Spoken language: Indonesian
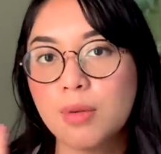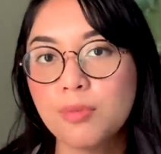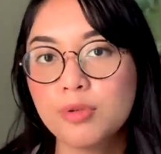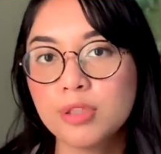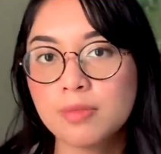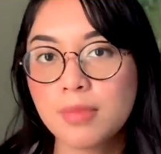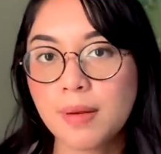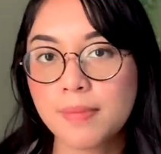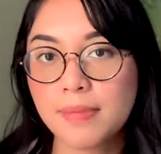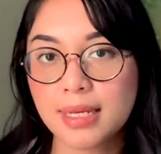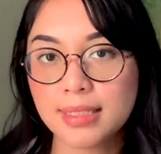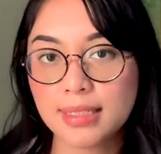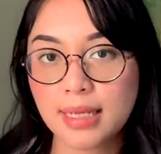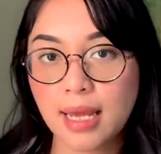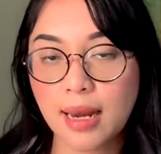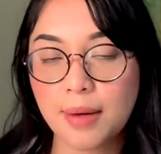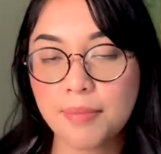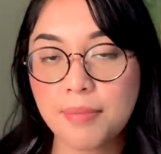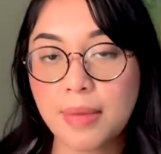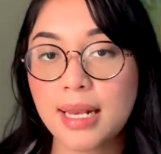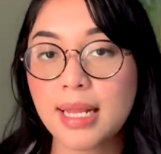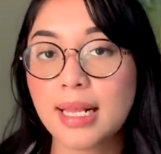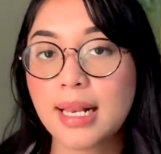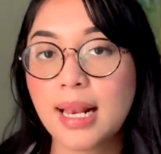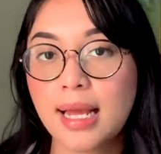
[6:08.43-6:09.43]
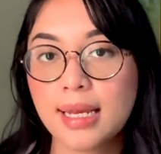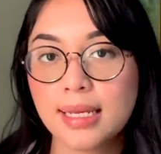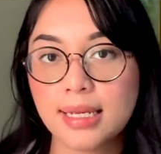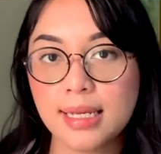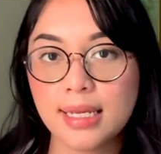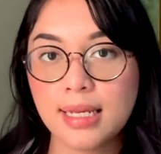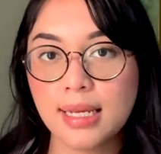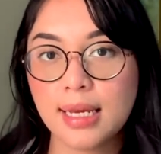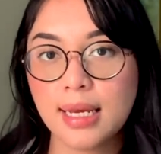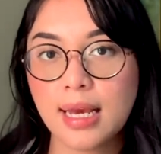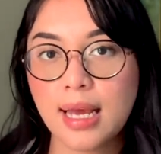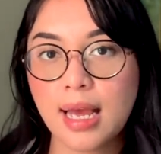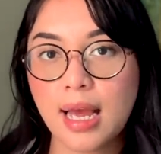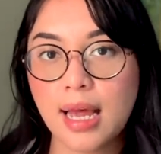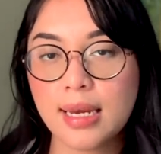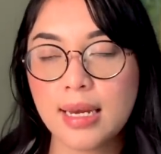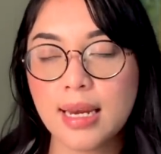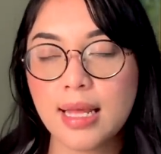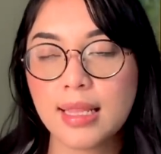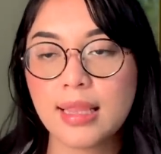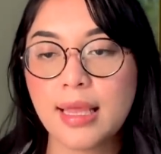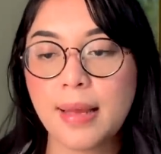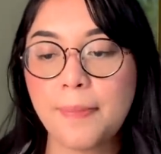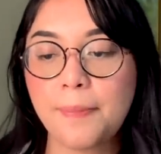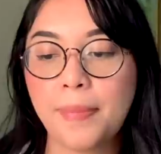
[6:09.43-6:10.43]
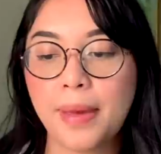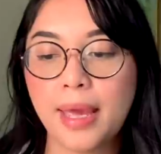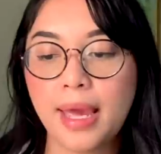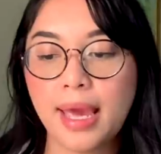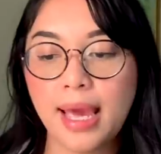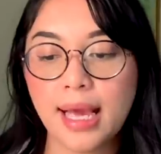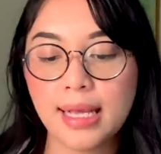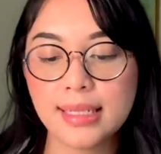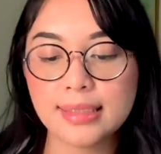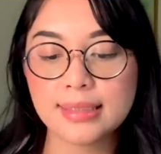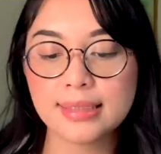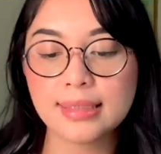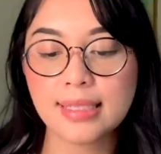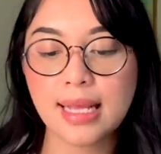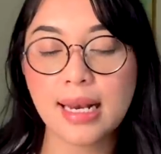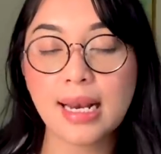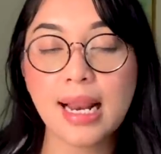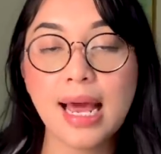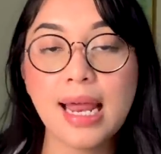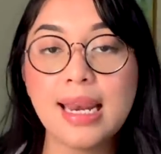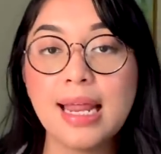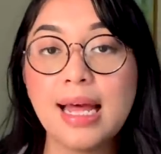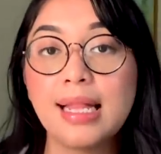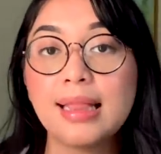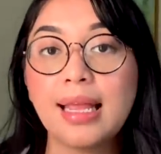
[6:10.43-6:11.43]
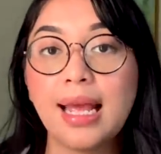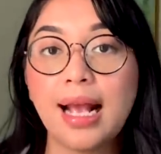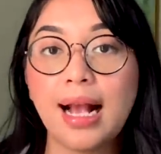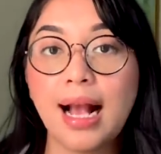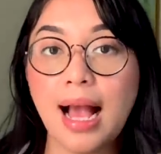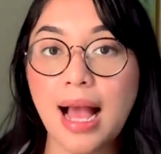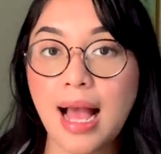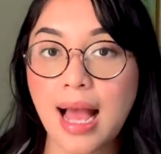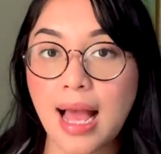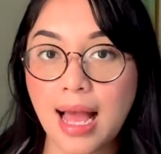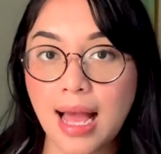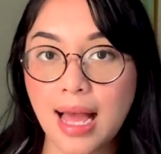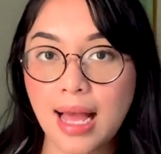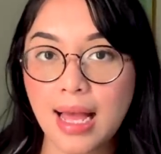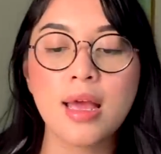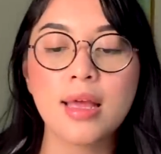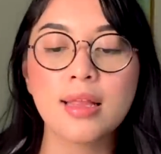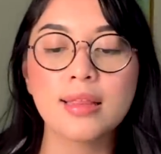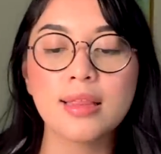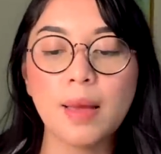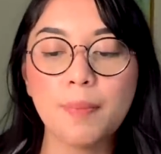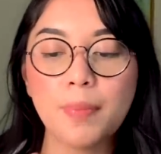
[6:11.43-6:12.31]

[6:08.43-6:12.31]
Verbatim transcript: 2019 kan balik lagi ada TPS dan ada TKA